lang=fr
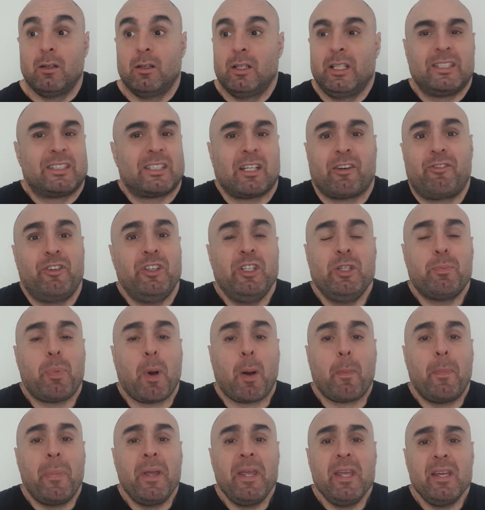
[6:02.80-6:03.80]
Et ça finit
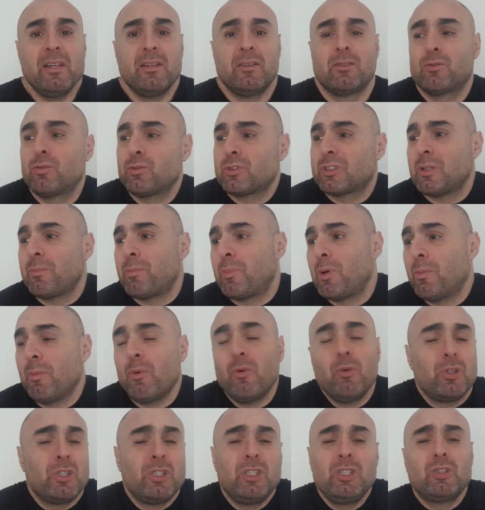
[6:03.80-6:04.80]
par payer, tout
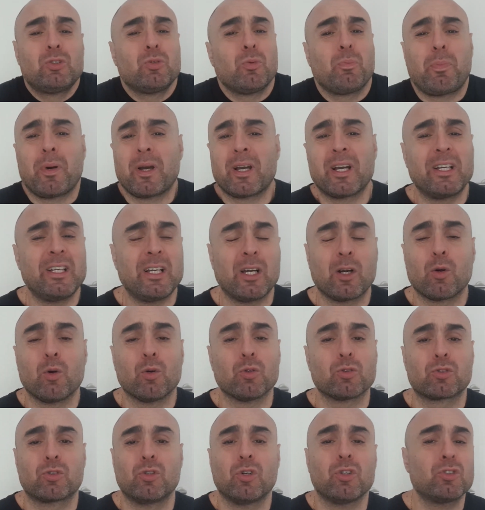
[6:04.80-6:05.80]
simplement. Ils n'ont pas gagné un
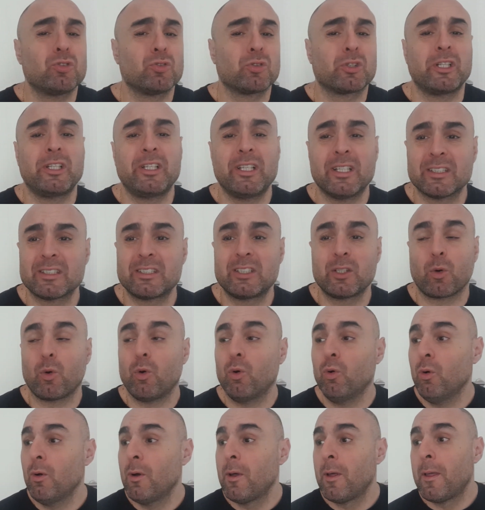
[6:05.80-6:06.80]
gros score, ils ont gagné un
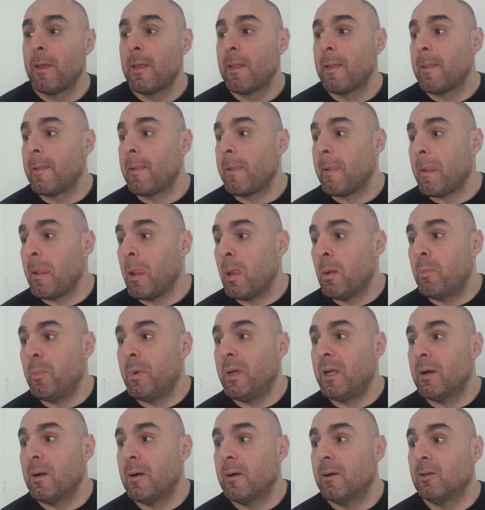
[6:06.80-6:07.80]
zéro.
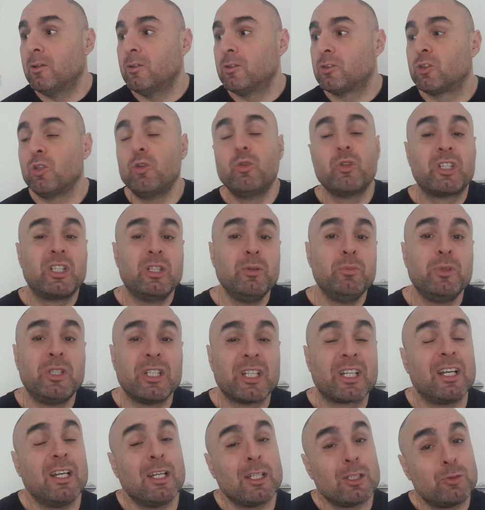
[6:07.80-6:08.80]
Mais celui qui me
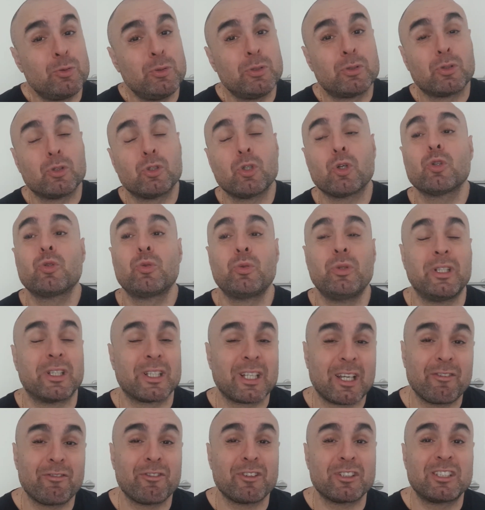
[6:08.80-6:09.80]
dit que la Suisse aujourd'hui est
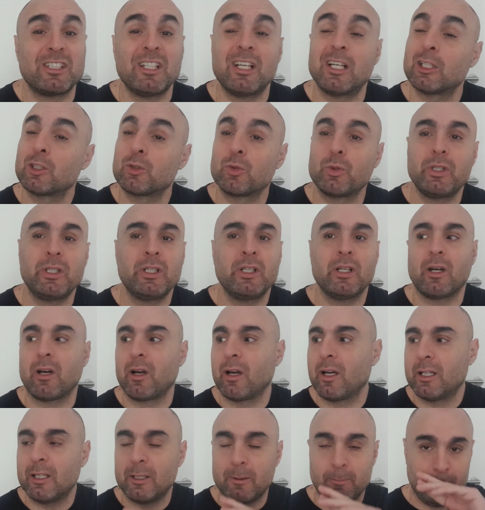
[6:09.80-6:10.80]
très facile à jouer, alors
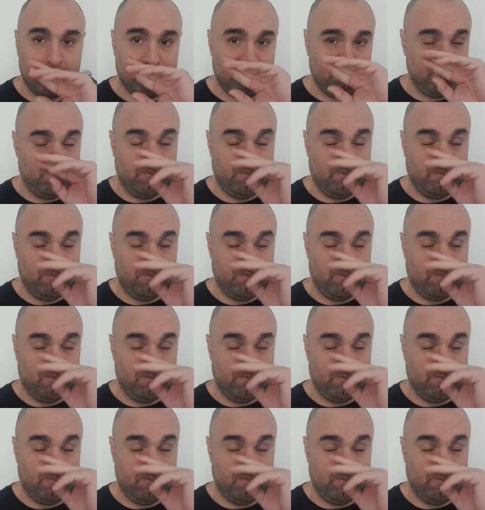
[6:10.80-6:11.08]
là,